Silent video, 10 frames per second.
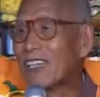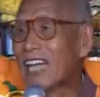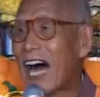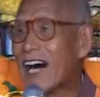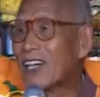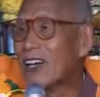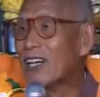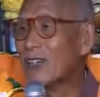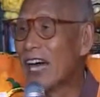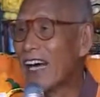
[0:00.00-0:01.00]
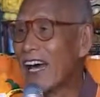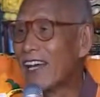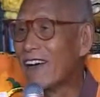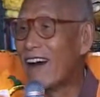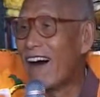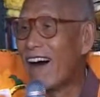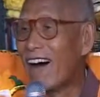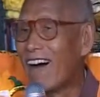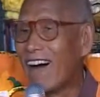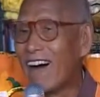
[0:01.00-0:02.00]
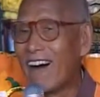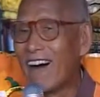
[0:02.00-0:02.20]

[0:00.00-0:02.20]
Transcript: 从唐朝留下来的吧？